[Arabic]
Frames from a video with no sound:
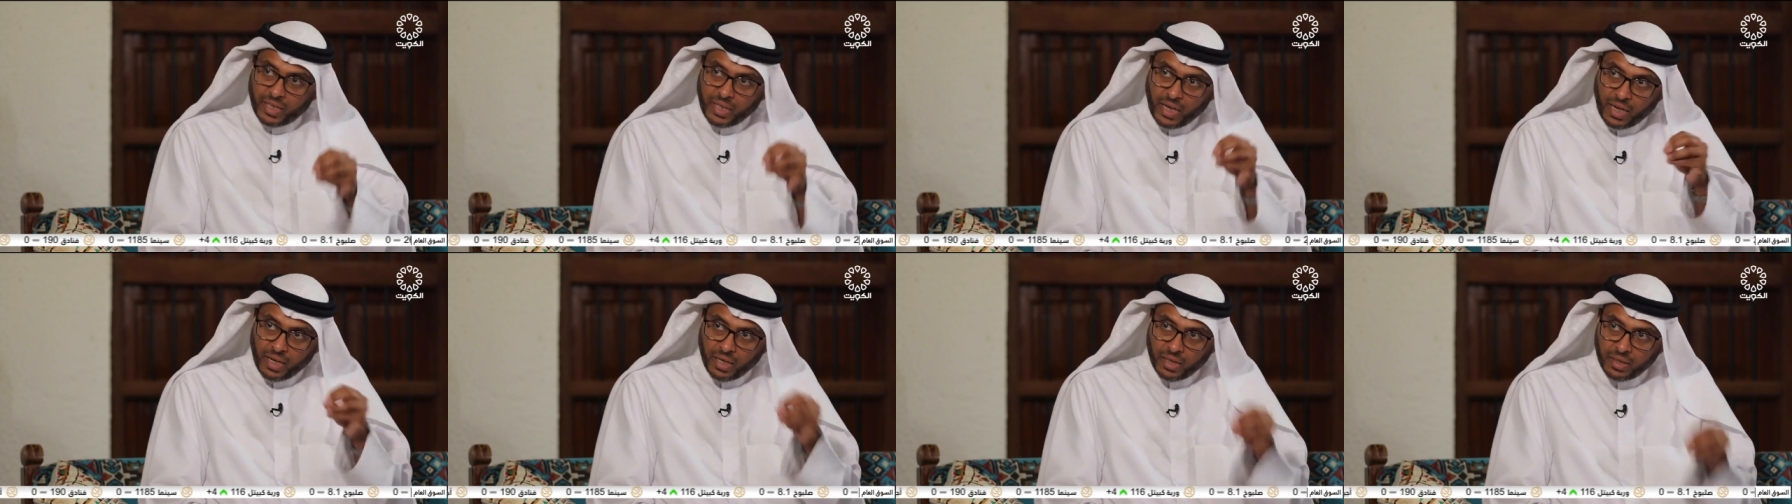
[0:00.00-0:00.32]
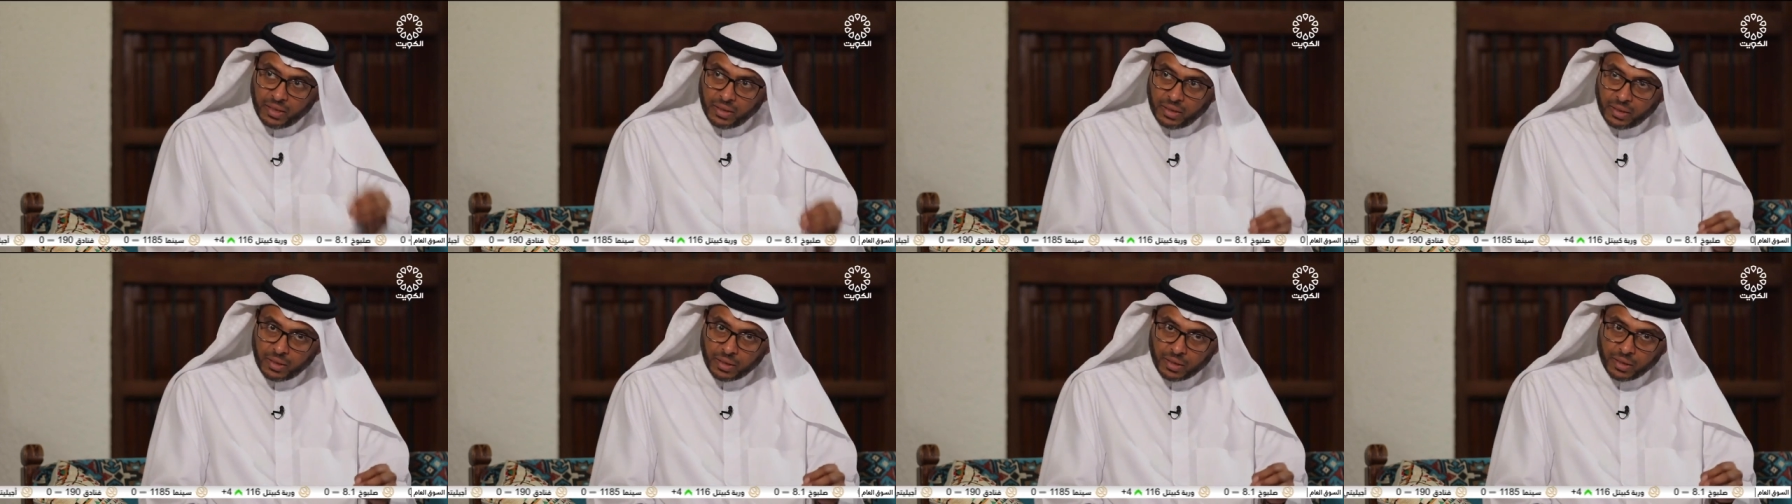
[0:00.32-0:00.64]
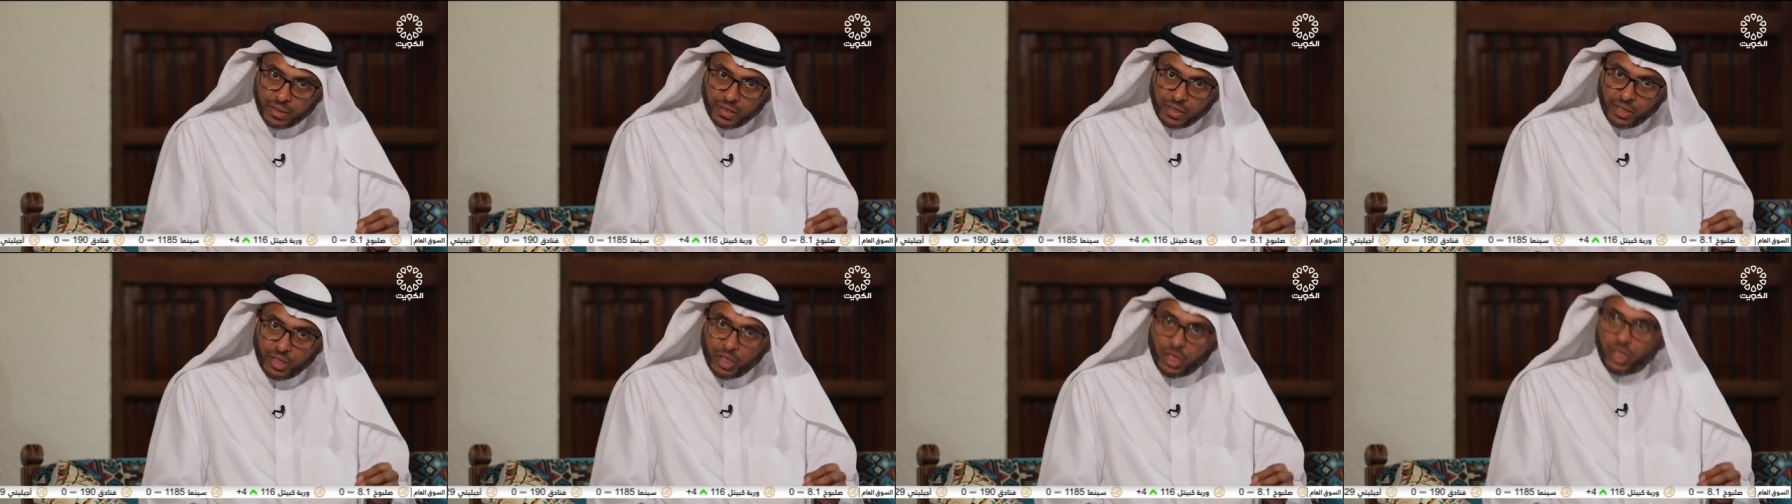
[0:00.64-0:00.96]
إلى الهند
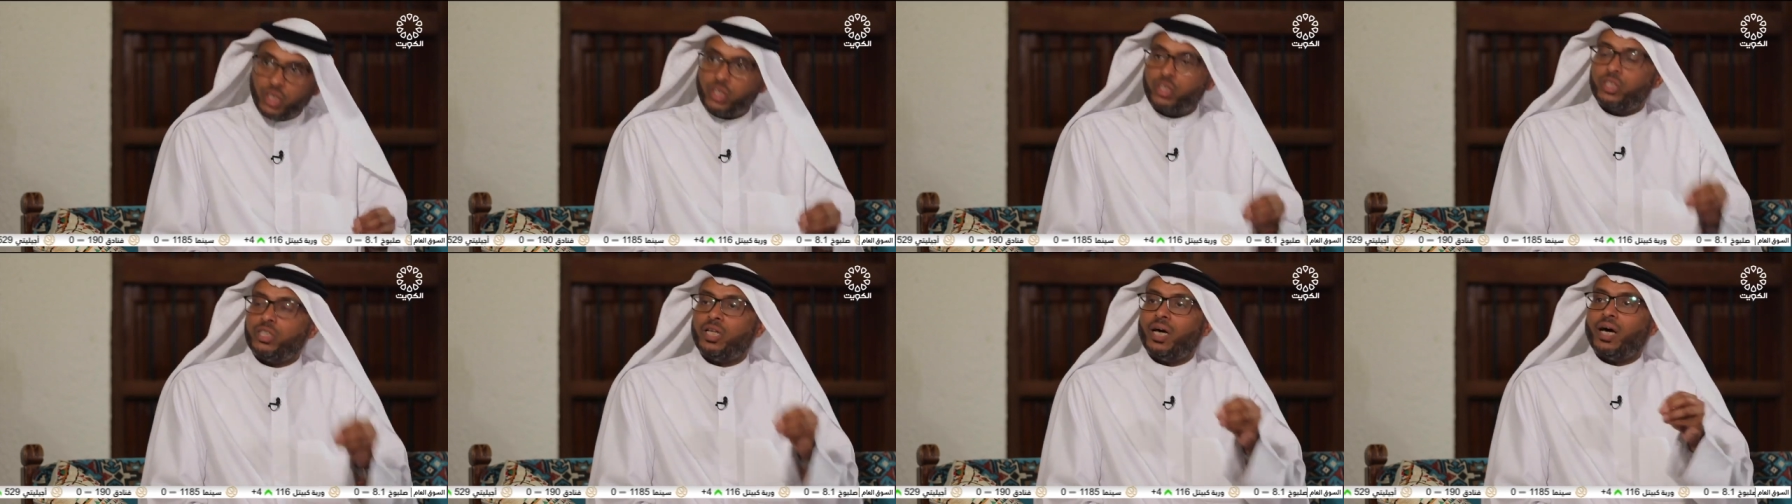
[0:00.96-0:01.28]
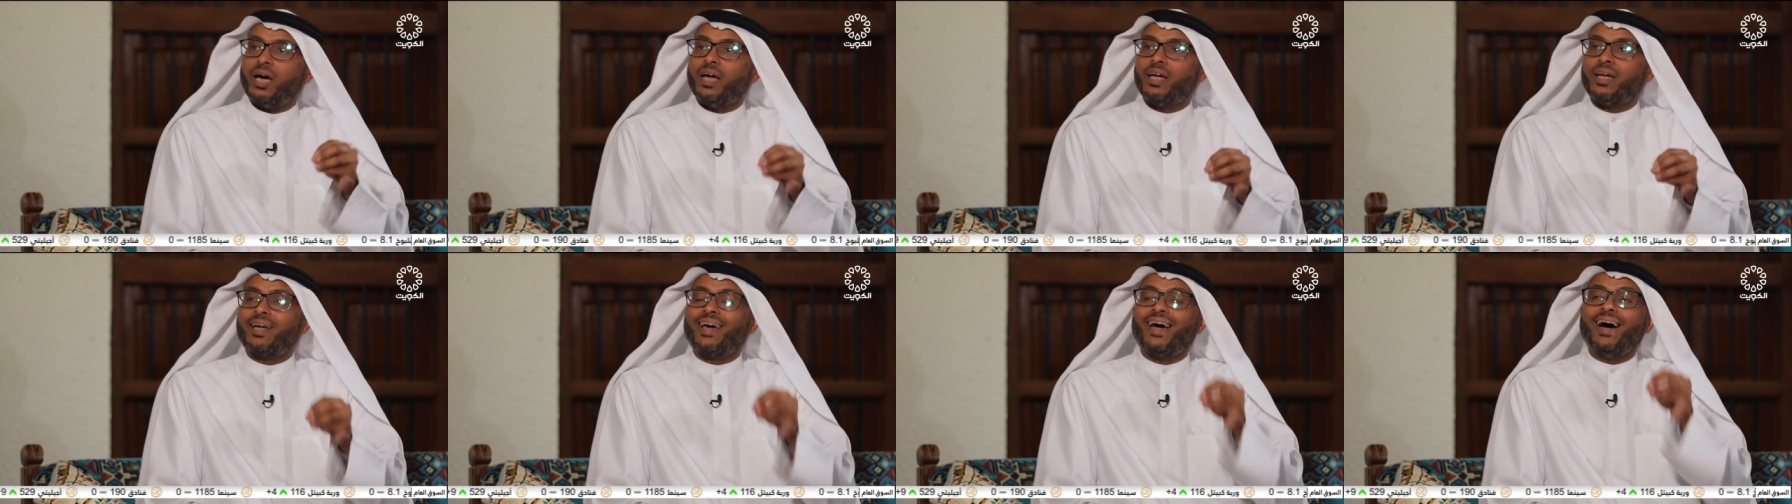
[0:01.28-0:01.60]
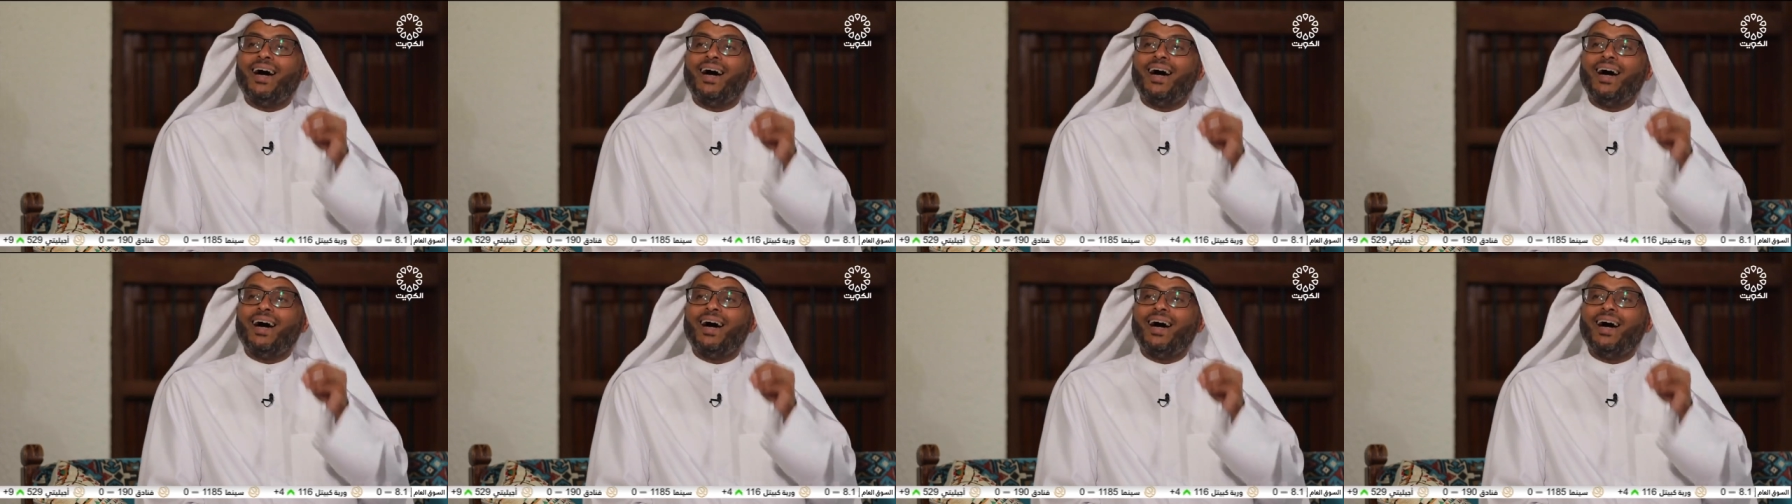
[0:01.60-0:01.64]
اشتغل